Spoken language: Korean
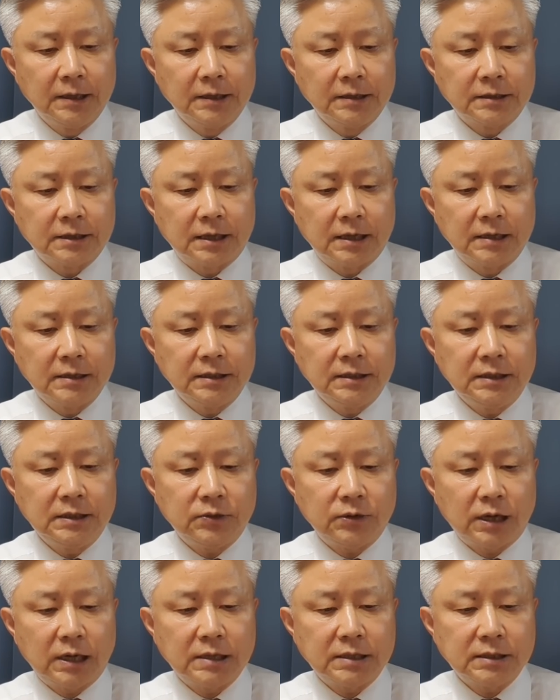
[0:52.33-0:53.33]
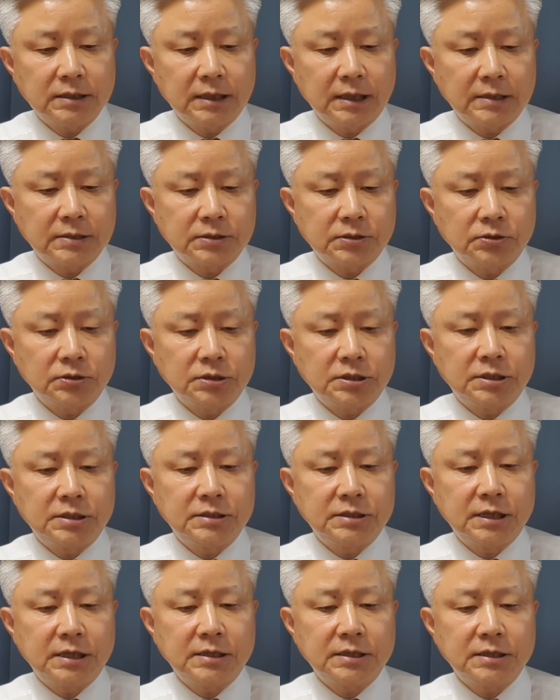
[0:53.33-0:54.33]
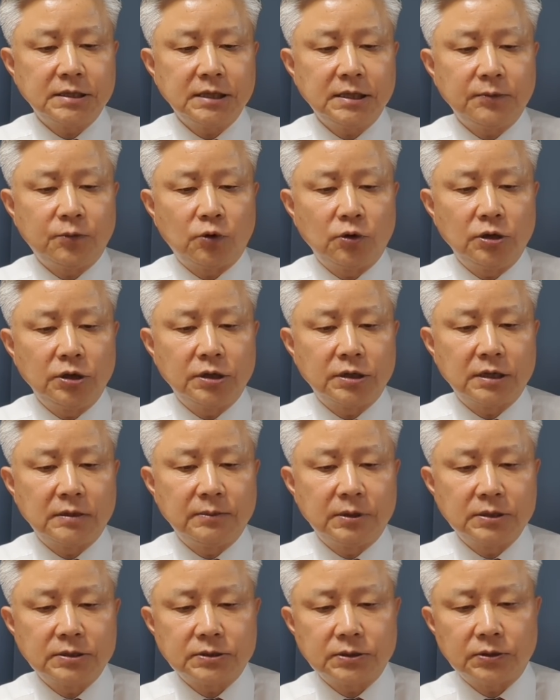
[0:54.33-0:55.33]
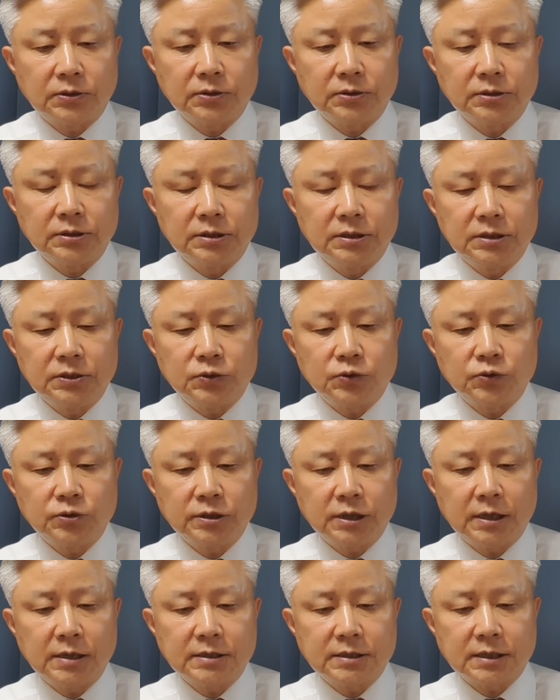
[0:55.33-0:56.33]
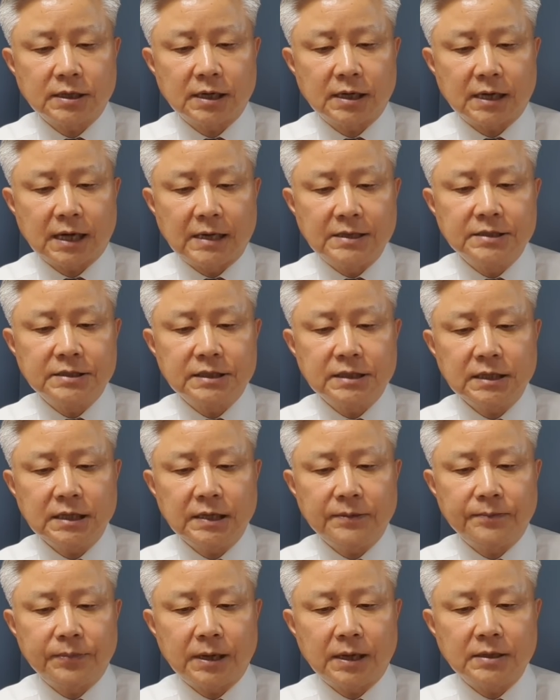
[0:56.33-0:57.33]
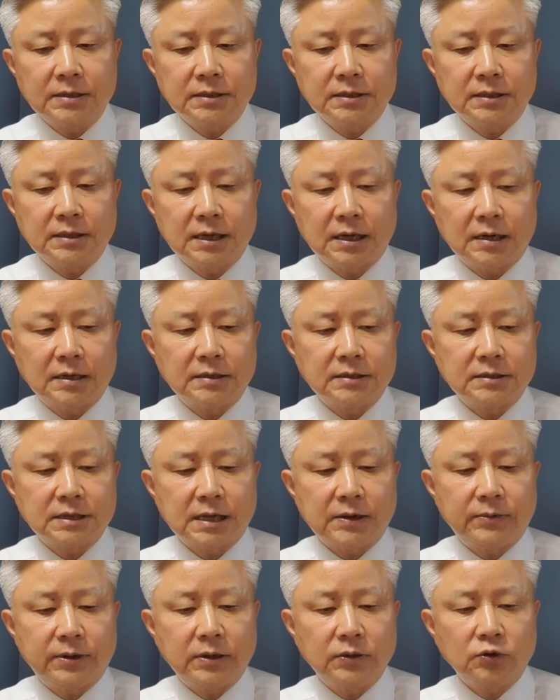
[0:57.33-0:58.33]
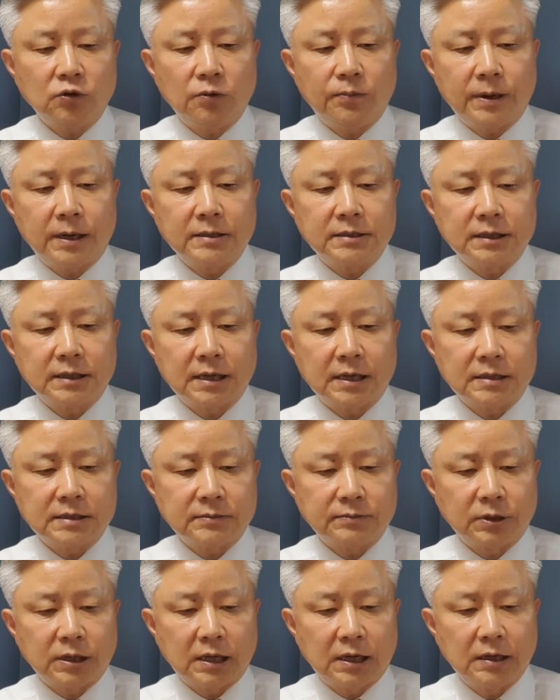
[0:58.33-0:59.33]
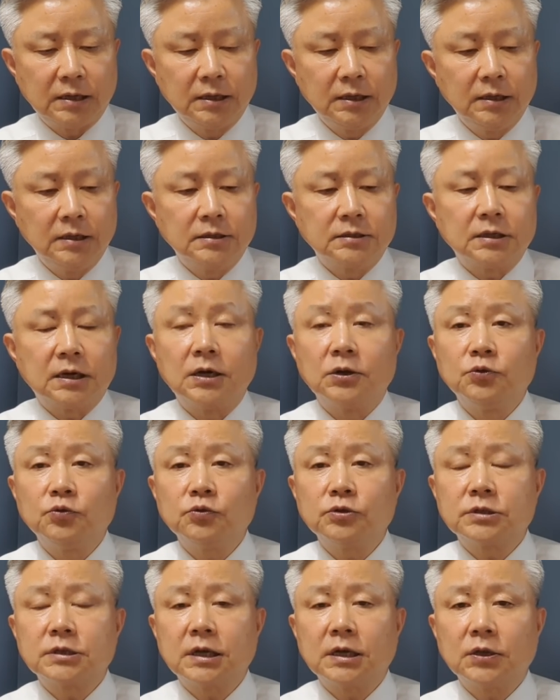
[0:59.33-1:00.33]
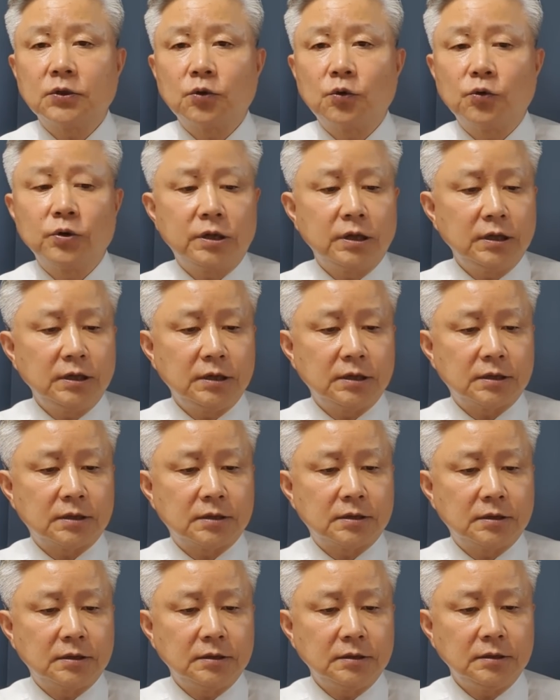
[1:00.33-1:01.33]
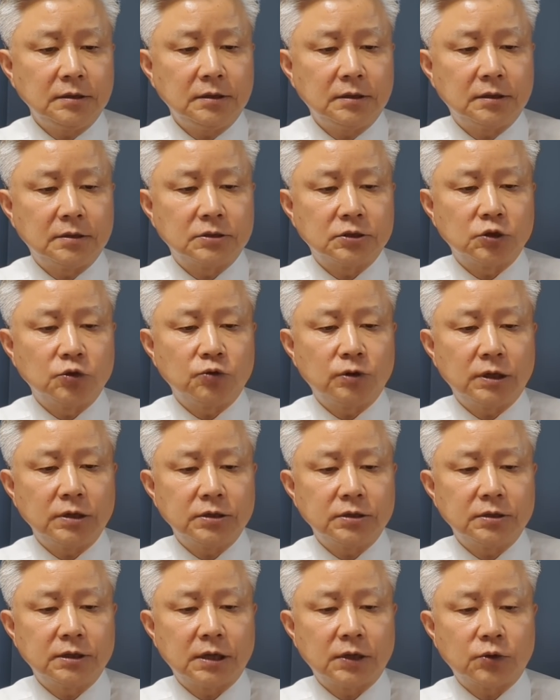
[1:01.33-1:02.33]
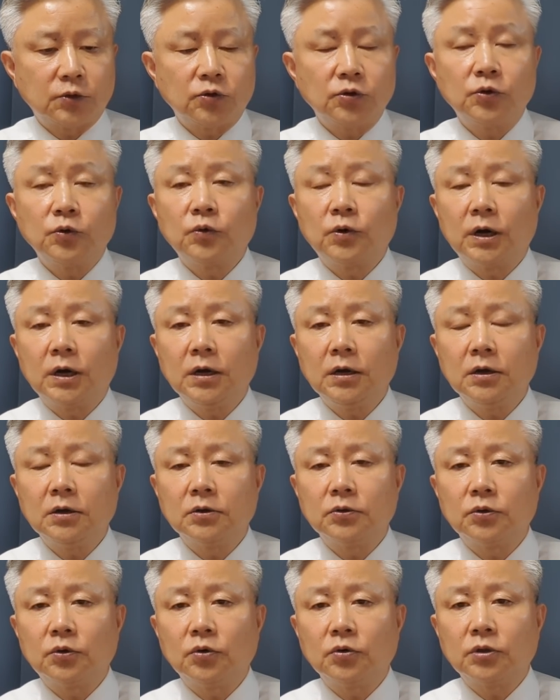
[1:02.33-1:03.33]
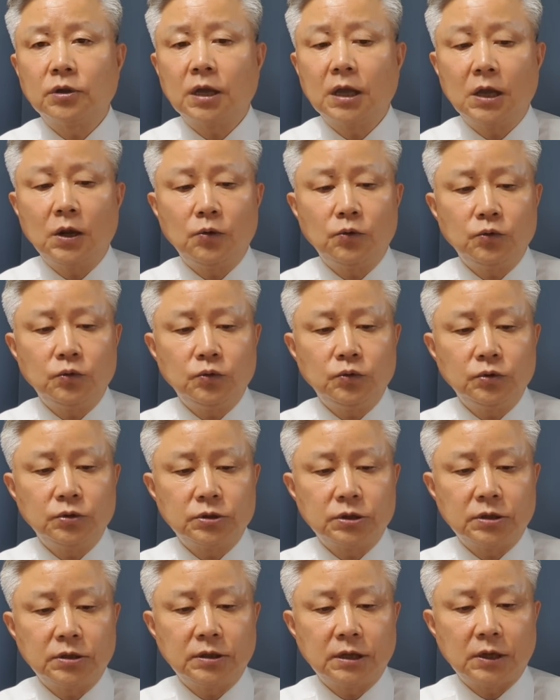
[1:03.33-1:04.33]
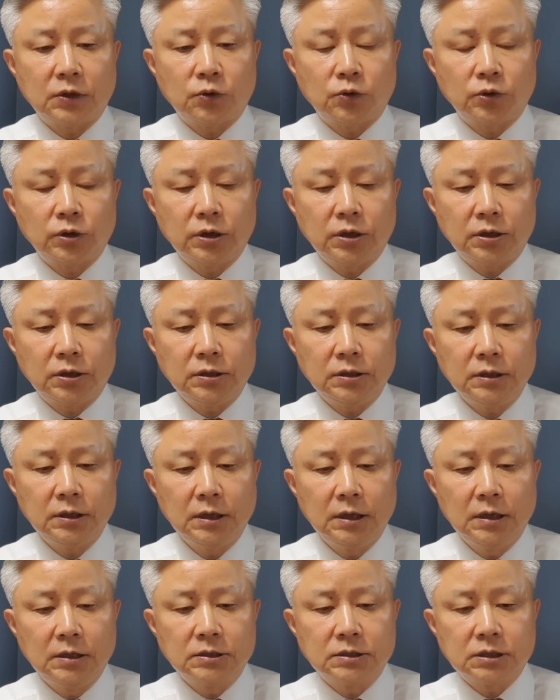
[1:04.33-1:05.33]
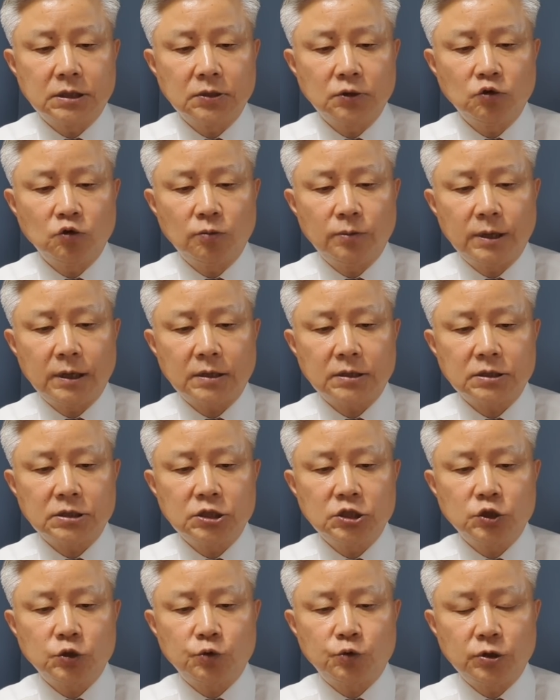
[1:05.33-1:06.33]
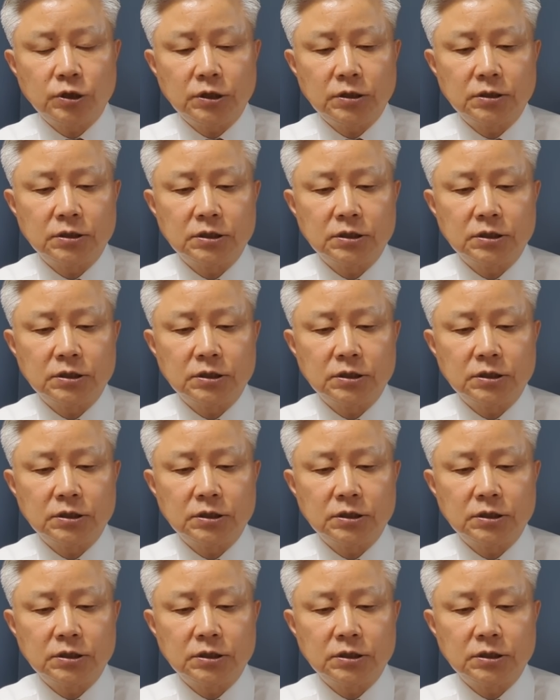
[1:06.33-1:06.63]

자, 이 과정에서 취재진이 몰려들면서 이순자 이사가 간신히 빠져나가는 상황도 발생했습니다. 자, 육사 동기였던 어, 전두환 전 대통령과 노태우 전 대통령은 1979년